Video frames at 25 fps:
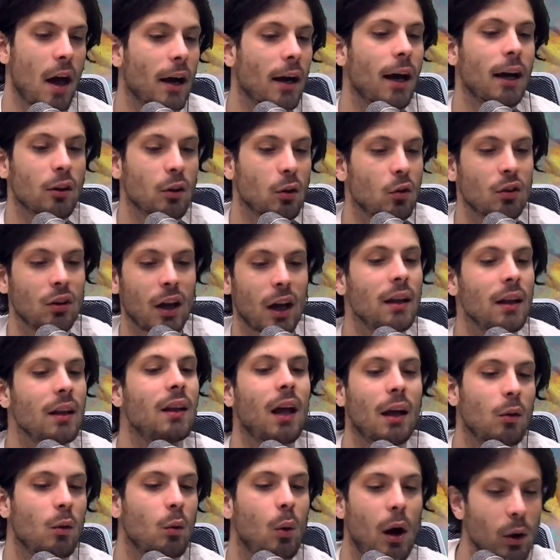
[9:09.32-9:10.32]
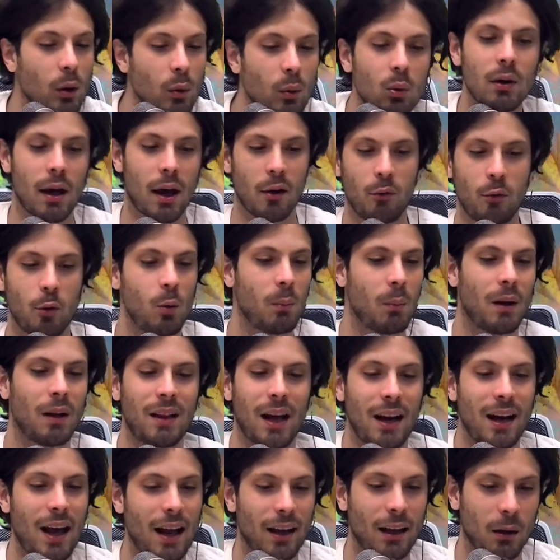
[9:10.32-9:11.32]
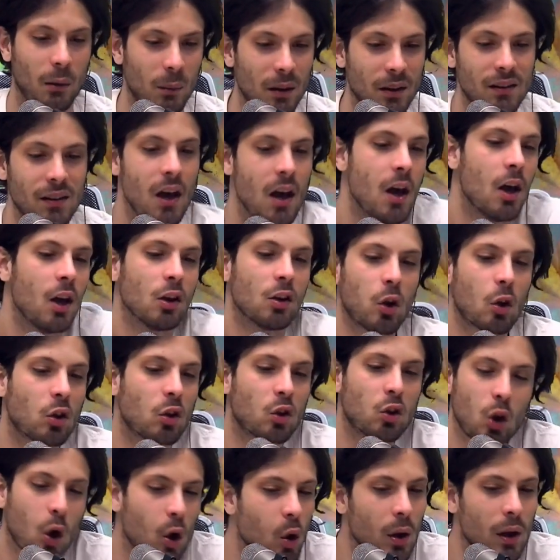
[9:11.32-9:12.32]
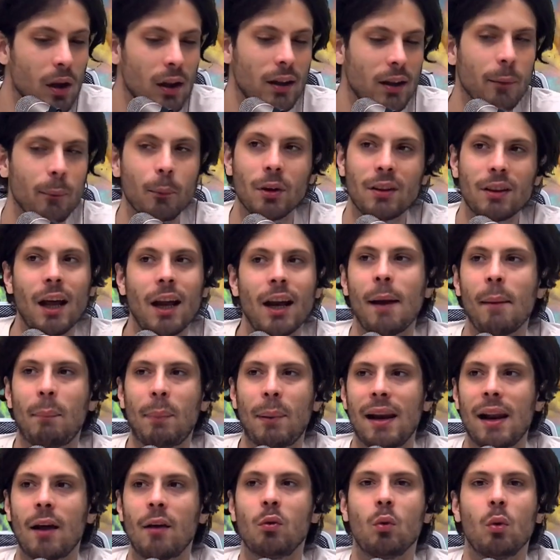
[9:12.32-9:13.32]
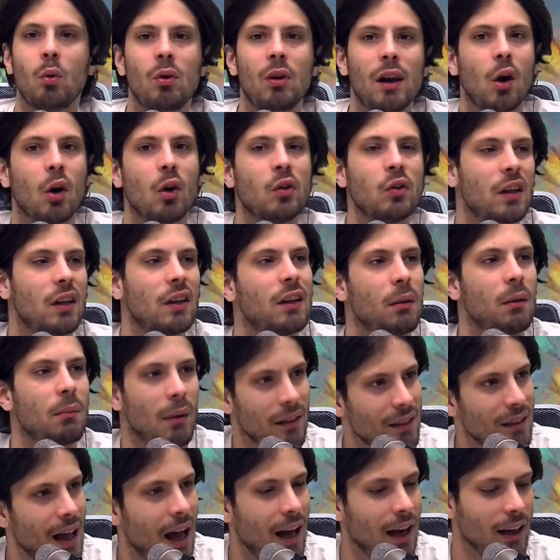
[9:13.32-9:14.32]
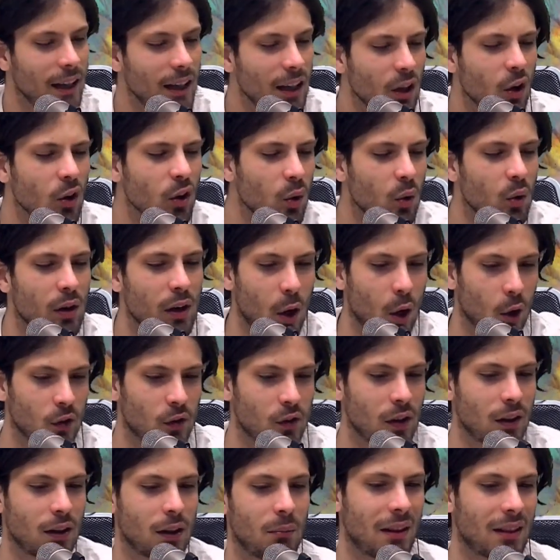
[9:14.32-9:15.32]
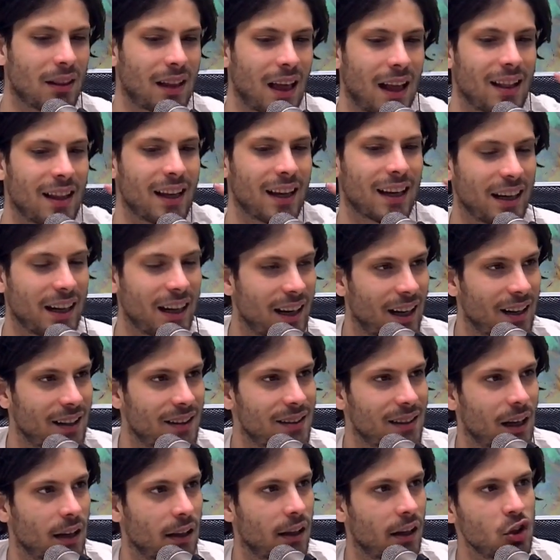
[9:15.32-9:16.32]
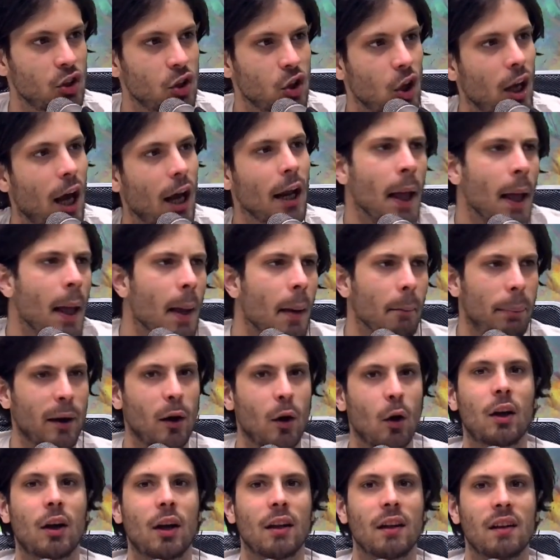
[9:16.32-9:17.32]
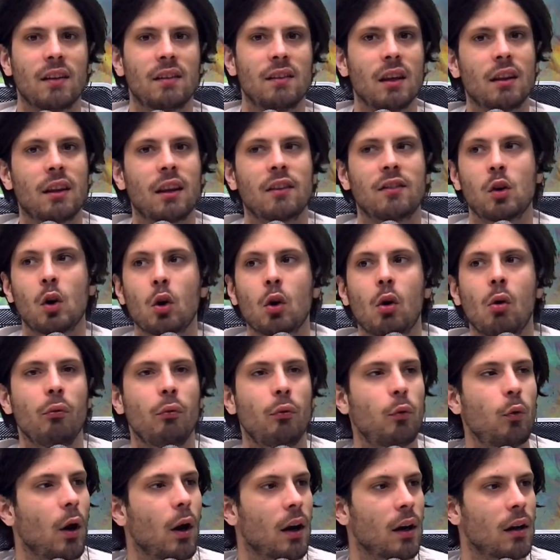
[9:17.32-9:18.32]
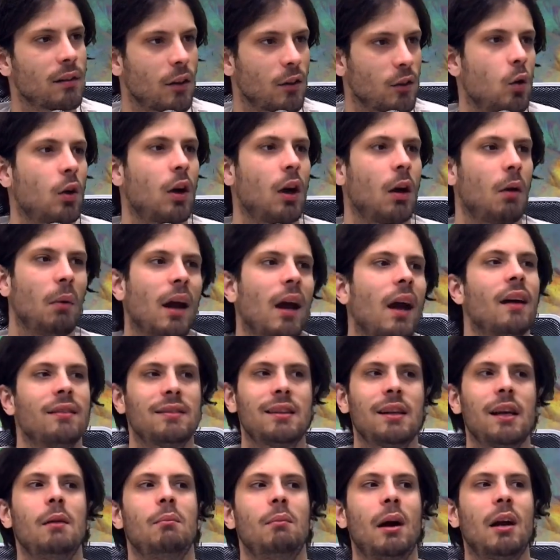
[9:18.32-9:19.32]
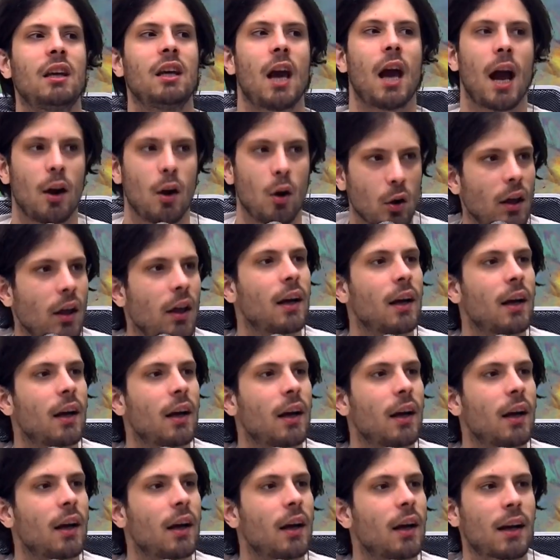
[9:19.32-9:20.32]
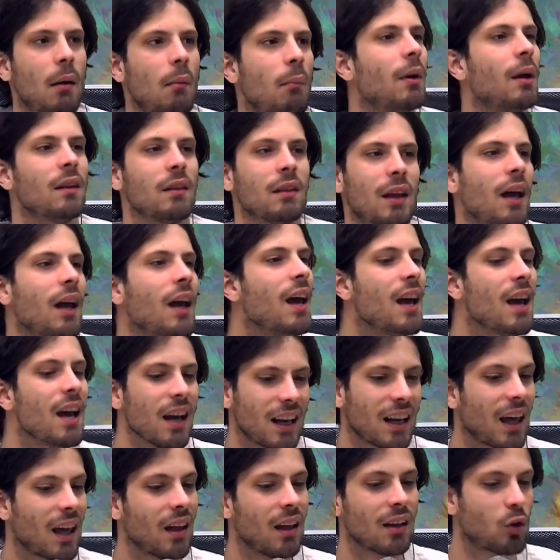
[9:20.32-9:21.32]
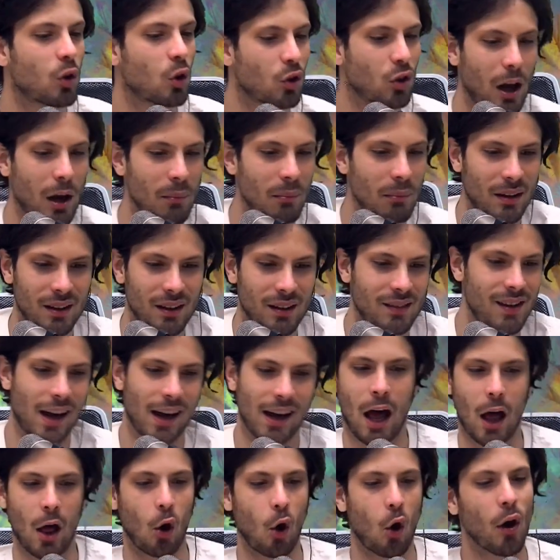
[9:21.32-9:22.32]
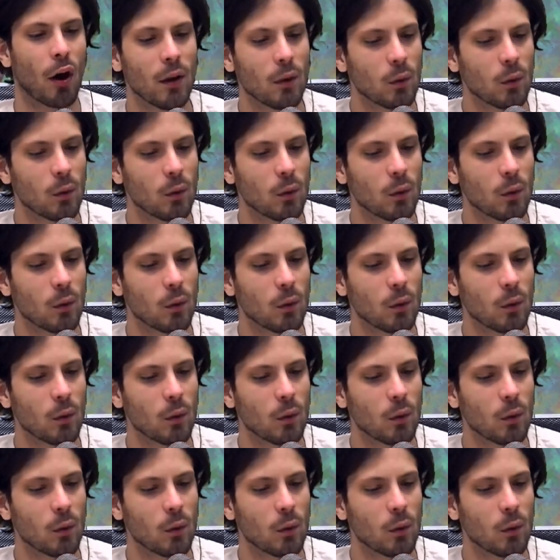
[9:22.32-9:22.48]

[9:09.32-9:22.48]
de Akaton Titan o alguna de Full Metal Alchemist, todo el tiempo están apelando a un lado sentimental. Y no de un lado sentimental de querer hacerte llorar, pero que te sientas o con fuerzas o que veas el mañana o que de realmente quedes totalmente sacado.